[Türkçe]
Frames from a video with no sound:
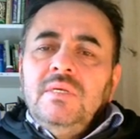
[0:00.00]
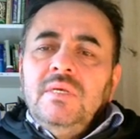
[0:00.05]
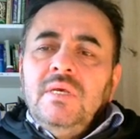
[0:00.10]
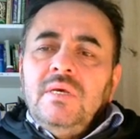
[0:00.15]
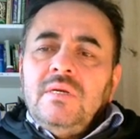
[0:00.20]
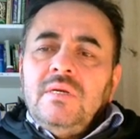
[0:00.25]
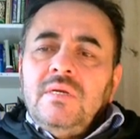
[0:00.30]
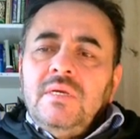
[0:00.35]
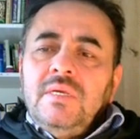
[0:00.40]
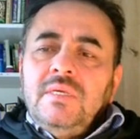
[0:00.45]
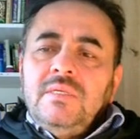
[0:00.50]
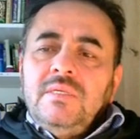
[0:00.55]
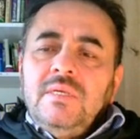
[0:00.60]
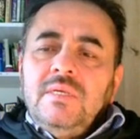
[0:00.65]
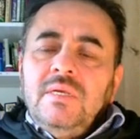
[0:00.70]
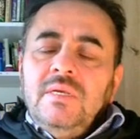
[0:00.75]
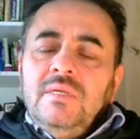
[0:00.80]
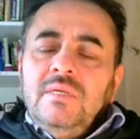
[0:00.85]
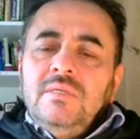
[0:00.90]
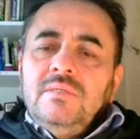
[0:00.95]

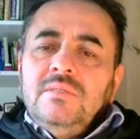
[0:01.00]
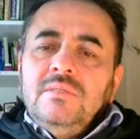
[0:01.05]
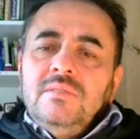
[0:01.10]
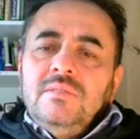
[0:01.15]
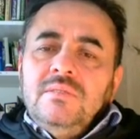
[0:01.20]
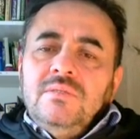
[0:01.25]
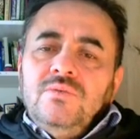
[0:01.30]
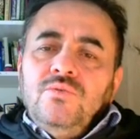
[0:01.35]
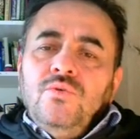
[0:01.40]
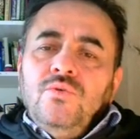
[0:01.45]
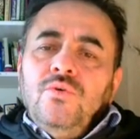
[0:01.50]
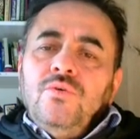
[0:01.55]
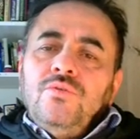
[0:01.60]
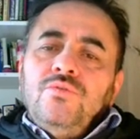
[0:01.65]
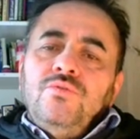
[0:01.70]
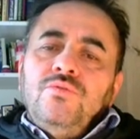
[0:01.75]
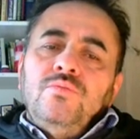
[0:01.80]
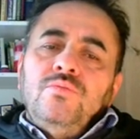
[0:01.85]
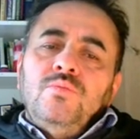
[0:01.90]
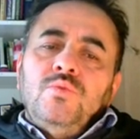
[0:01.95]
Eraeyte
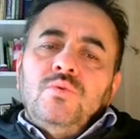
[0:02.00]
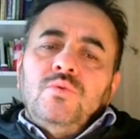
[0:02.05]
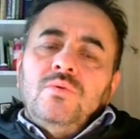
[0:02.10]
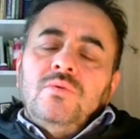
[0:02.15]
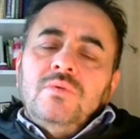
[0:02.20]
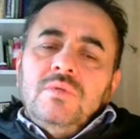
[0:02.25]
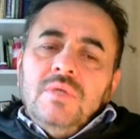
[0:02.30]
gördün mü?